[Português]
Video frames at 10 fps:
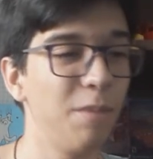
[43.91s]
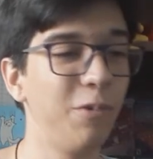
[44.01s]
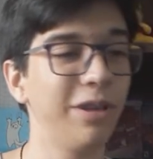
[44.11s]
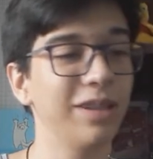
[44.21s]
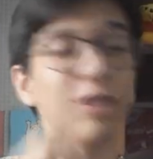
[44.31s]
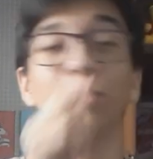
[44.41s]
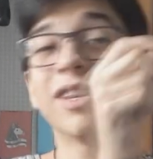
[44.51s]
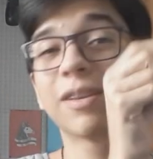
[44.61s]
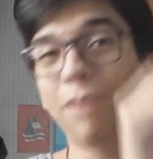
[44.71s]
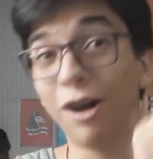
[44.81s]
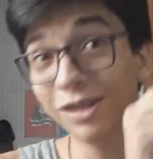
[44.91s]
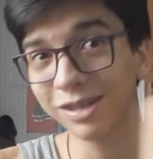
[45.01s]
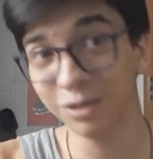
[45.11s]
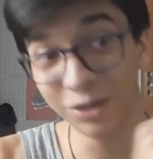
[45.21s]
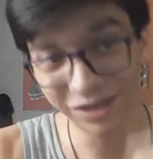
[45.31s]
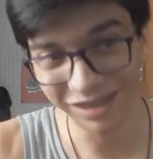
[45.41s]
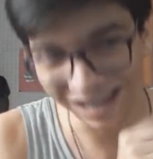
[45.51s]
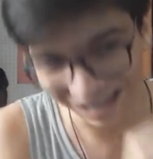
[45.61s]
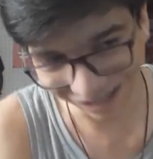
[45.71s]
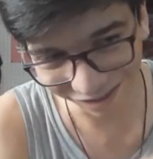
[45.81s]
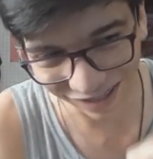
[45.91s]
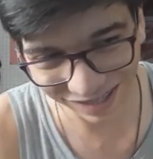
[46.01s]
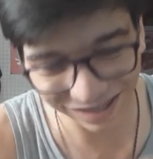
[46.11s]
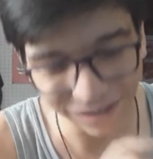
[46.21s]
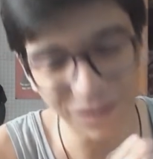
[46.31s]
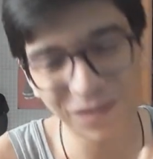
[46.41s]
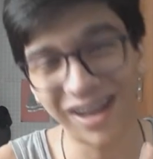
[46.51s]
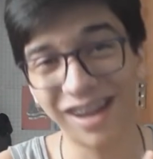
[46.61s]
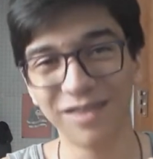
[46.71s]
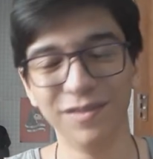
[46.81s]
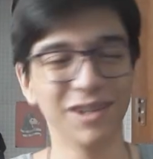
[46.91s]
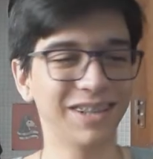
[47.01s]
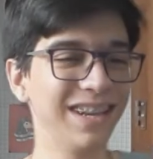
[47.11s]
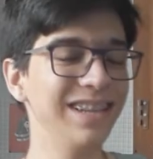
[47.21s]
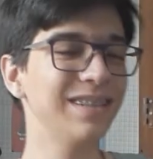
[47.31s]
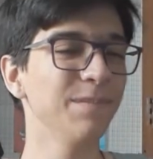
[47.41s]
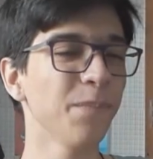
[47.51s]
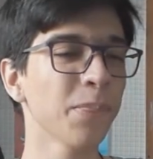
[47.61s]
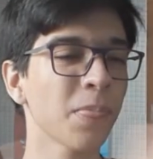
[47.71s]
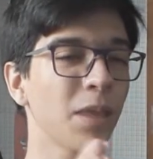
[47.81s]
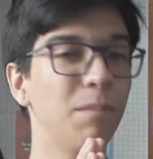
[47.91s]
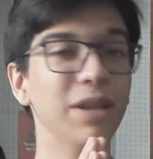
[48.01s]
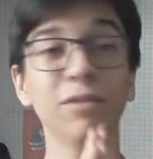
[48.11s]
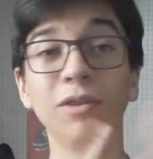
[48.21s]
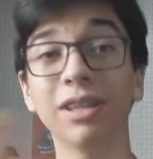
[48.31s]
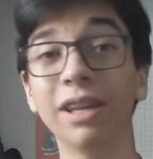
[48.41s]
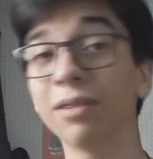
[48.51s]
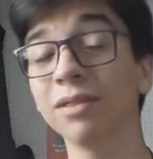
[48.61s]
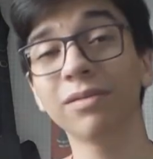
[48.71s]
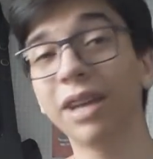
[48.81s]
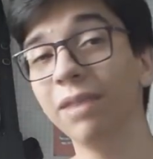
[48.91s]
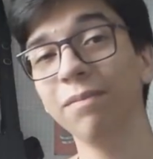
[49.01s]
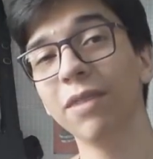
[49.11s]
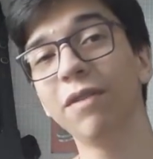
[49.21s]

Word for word: porque são muitas pautas, eu anotei as coisas que eu vou falar com vocês, mas um roteiro não tem.